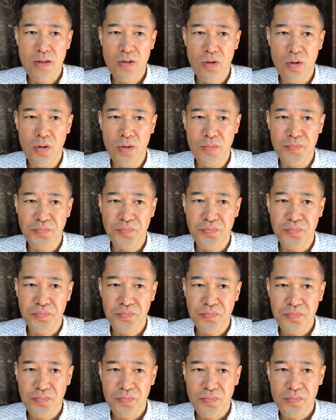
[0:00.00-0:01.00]
の
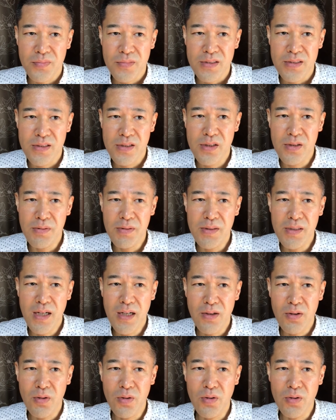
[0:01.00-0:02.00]
自分
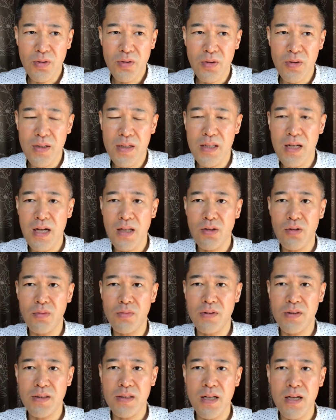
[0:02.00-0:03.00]
がこの人いいなと
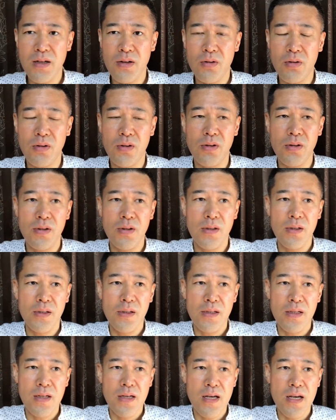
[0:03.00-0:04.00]
思ったら、こ
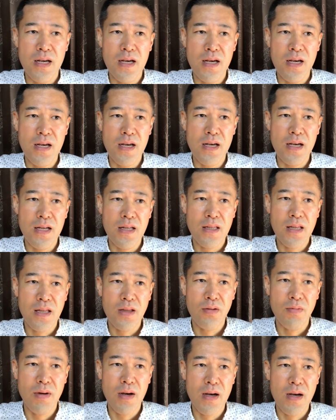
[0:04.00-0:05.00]
う例え
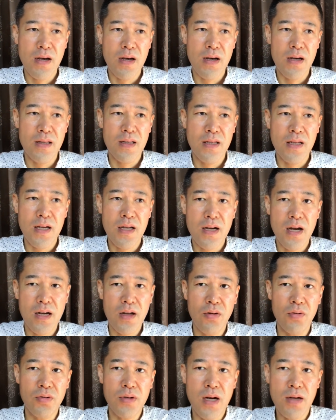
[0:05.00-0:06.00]
ば人間関
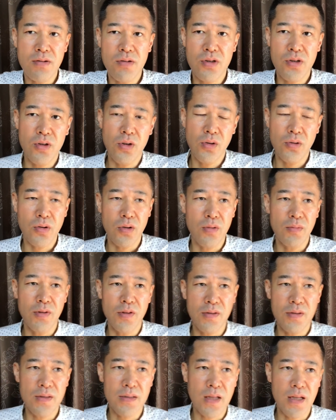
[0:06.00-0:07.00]
係を深くしようと
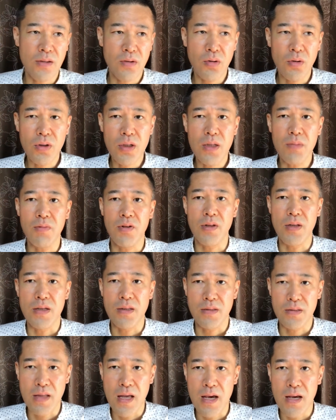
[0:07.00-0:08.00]
思った時もで
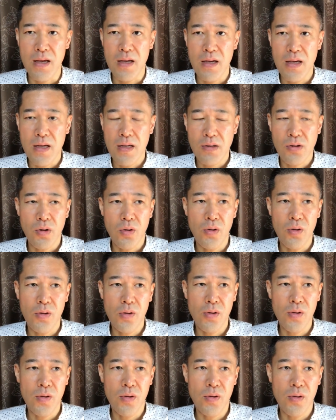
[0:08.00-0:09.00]
すね、そ
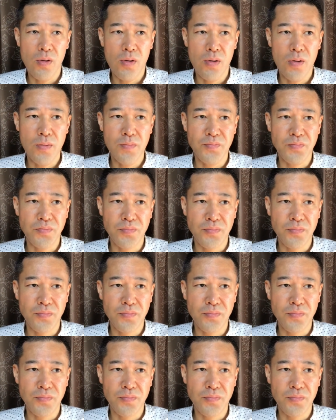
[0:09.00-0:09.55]
の